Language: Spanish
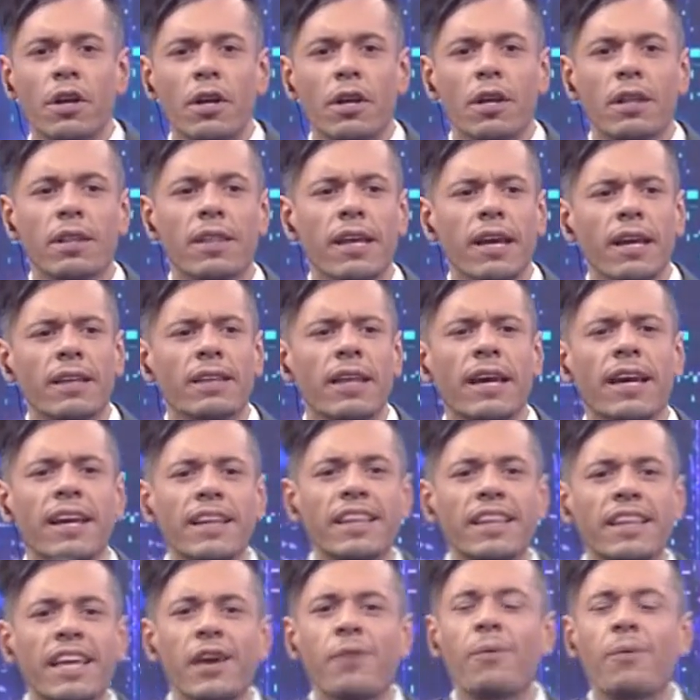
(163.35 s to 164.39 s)
¿De qué
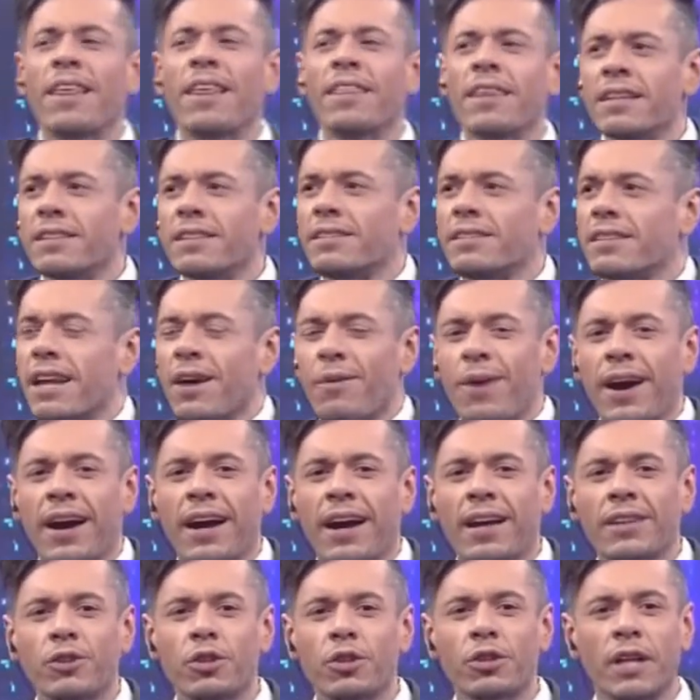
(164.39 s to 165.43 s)
te evadís
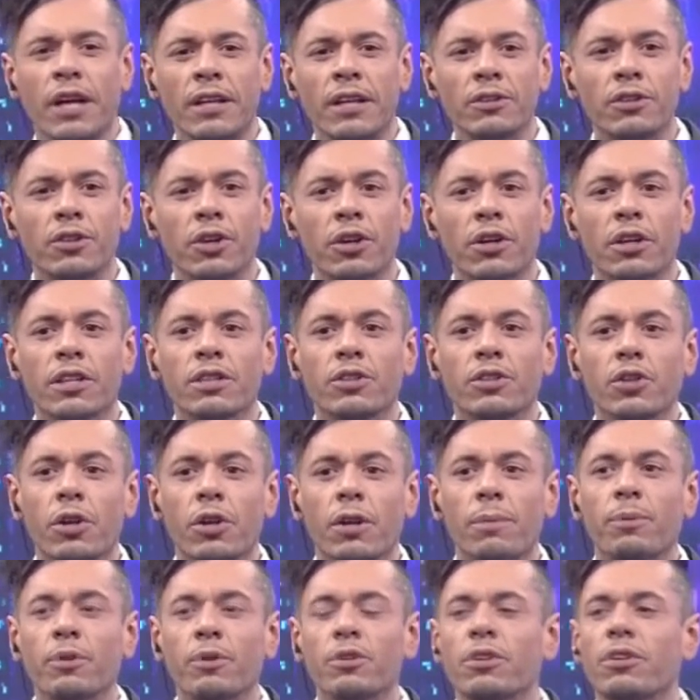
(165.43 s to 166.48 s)
trabajando tanto? Y yo
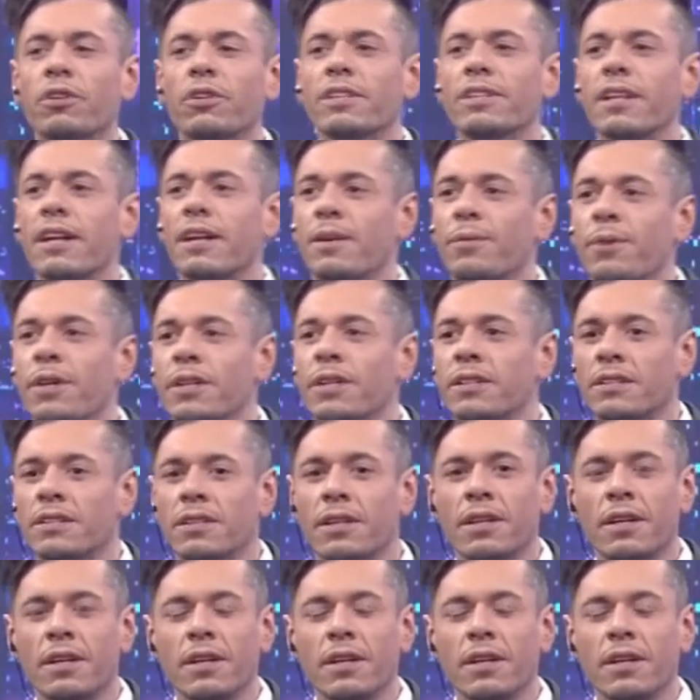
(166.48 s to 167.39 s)
respondo, no, es al revés.